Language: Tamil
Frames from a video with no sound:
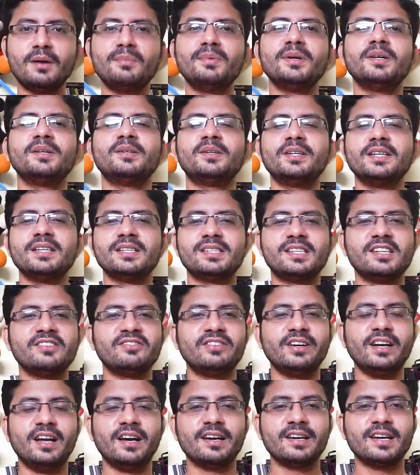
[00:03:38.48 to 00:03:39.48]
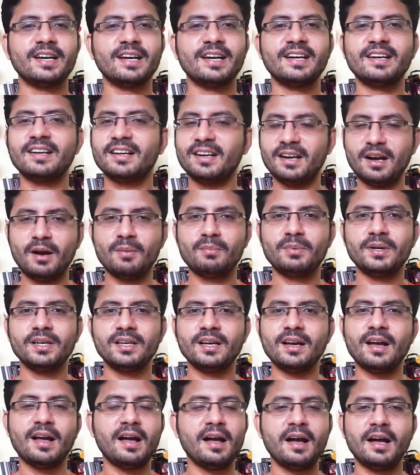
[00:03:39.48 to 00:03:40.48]
அப்படின்னு உடனே ஸ்டீஃபன் ஹாக்கிங் கேட்டார்
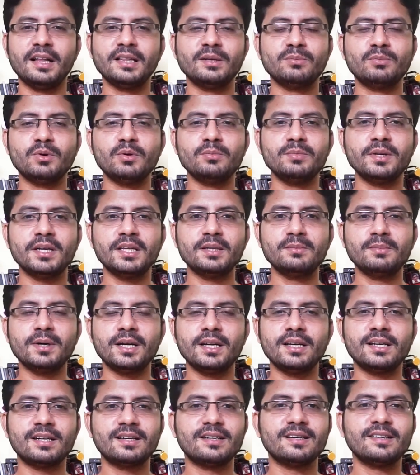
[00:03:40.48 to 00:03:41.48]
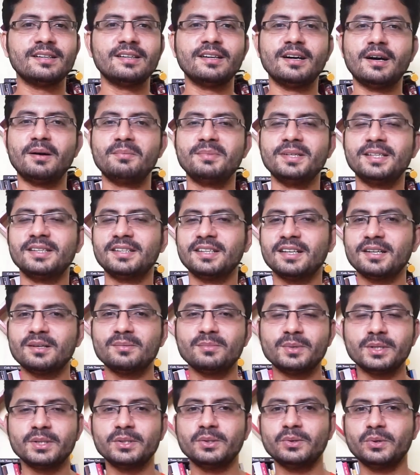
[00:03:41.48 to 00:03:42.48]
அப்படியா அந்த பூமி எது மேலே இருக்குது அப்படின்னு
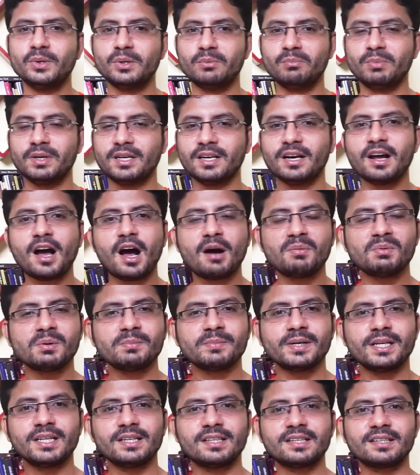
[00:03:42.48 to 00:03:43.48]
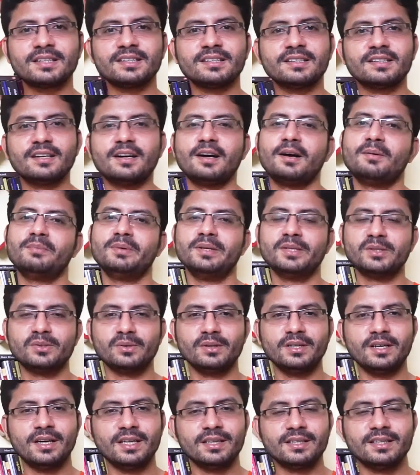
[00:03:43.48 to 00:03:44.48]
கேட்கும்போது ஒரு பெரிய ஆமை மேலே இருக்குது அப்படின்னு
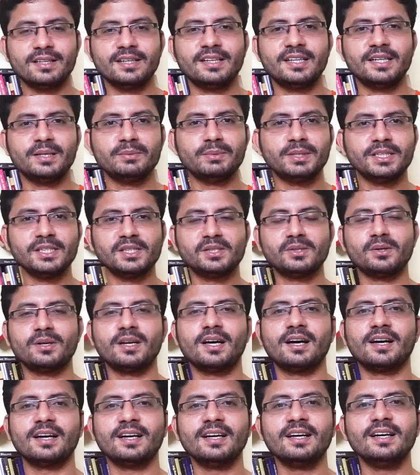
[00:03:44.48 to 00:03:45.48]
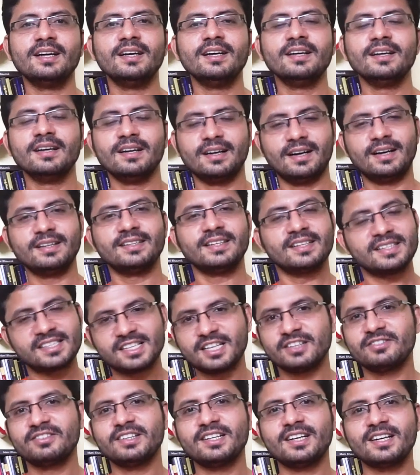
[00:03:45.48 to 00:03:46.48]
சொல்லி அந்த லேடி பதில் சொன்னாங்க அதுக்கு
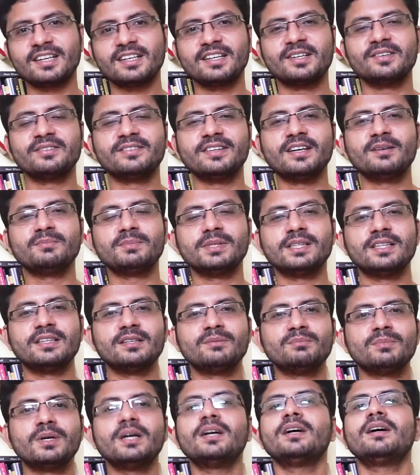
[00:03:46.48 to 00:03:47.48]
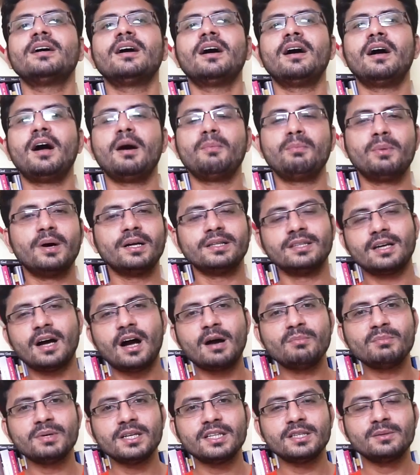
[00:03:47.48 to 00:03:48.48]
ஸ்டீஃபன் ஹாக்கிங் விடாமல் திரும்ப அப்போ அந்த
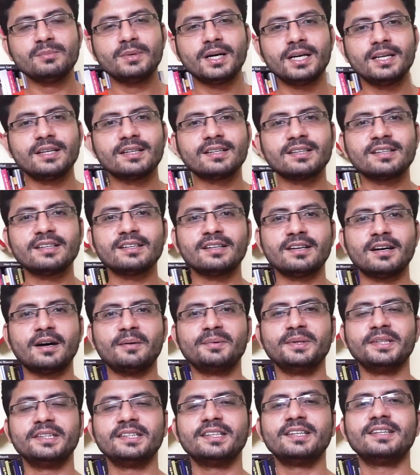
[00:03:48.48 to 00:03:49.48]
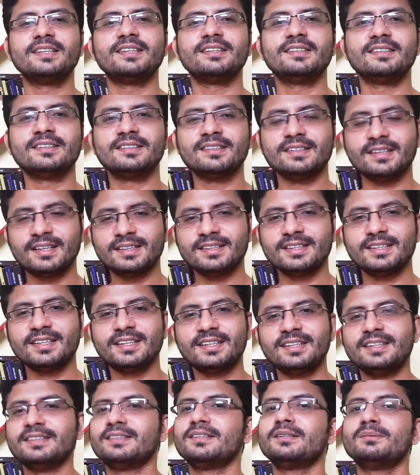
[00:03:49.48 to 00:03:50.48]
ஆமை எது மேலே இருக்குது அப்படின்னு கேட்டதுக்கு அந்த
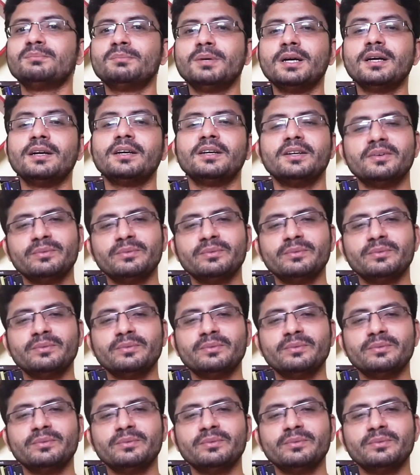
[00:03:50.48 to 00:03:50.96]
லேடி திரும்ப